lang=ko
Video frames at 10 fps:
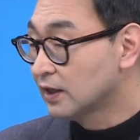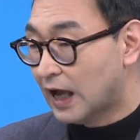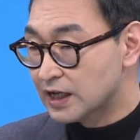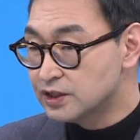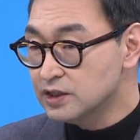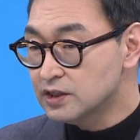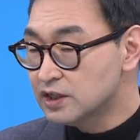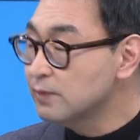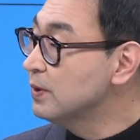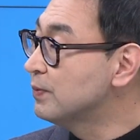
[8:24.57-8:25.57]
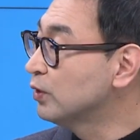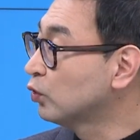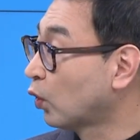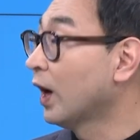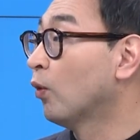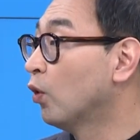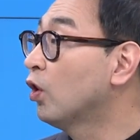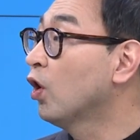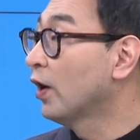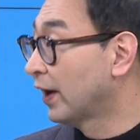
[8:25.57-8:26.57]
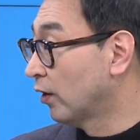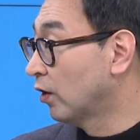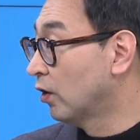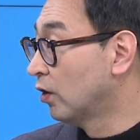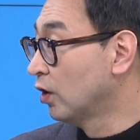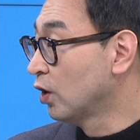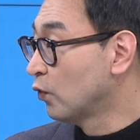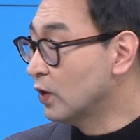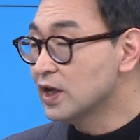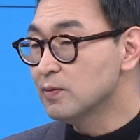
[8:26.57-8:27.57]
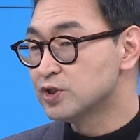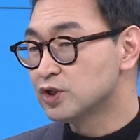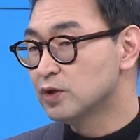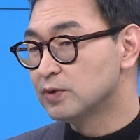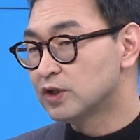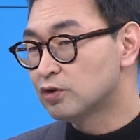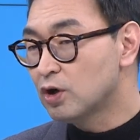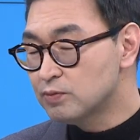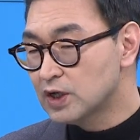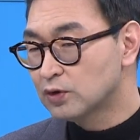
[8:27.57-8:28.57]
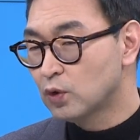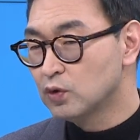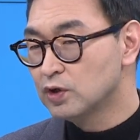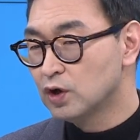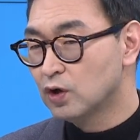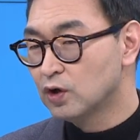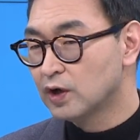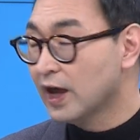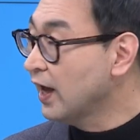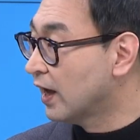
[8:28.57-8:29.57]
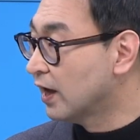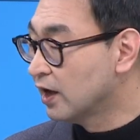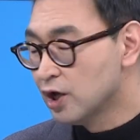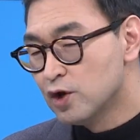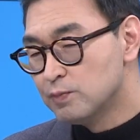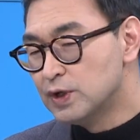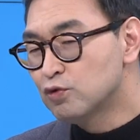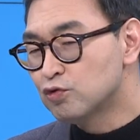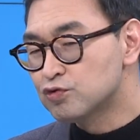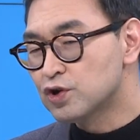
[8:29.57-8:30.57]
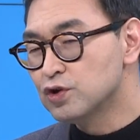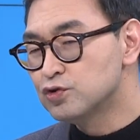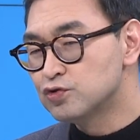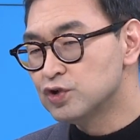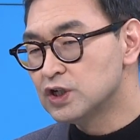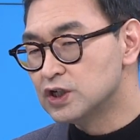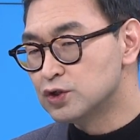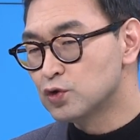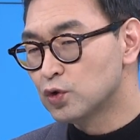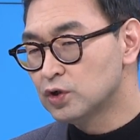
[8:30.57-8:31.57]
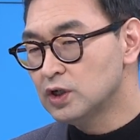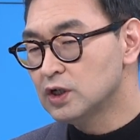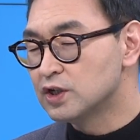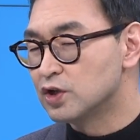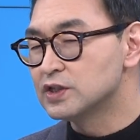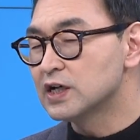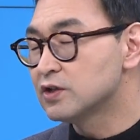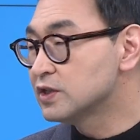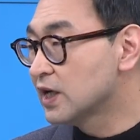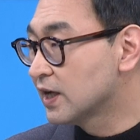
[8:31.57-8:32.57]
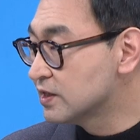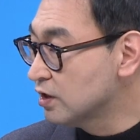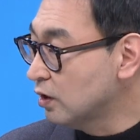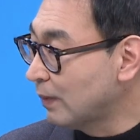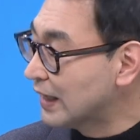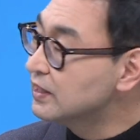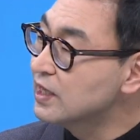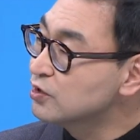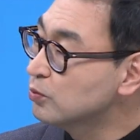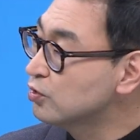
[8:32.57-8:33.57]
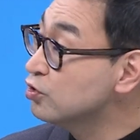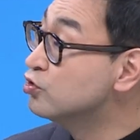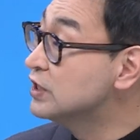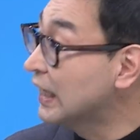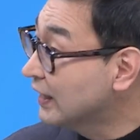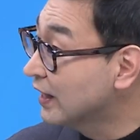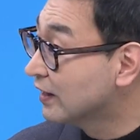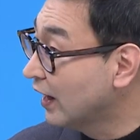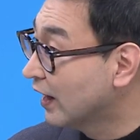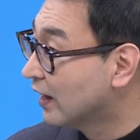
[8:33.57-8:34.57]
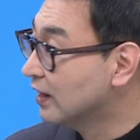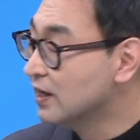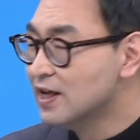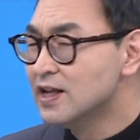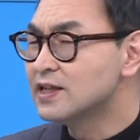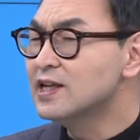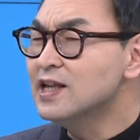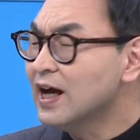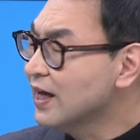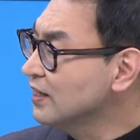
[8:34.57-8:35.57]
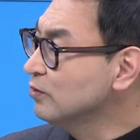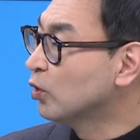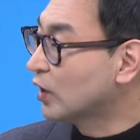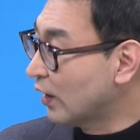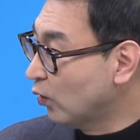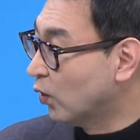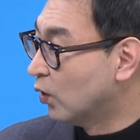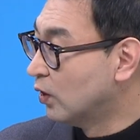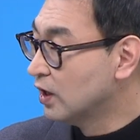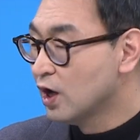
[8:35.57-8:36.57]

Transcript: 다시 TPP로 돌아올 거예요. 어. 왜냐하면 지금 이 트럼프 대통령의 미국 우선주의 기조를 연장선상에서 바이든 행정부도 유지할 텐데 음. 티나게는 못하고